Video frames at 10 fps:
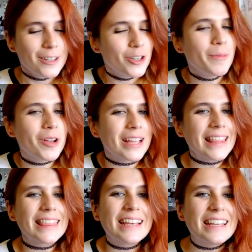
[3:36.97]
Número
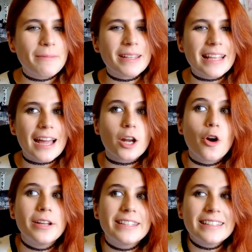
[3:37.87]
15. Imitar
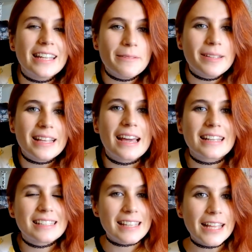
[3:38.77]
o intentar
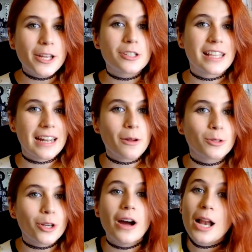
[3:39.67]
imitar sellos de
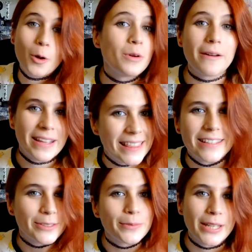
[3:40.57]
Naruto alguna vez en tu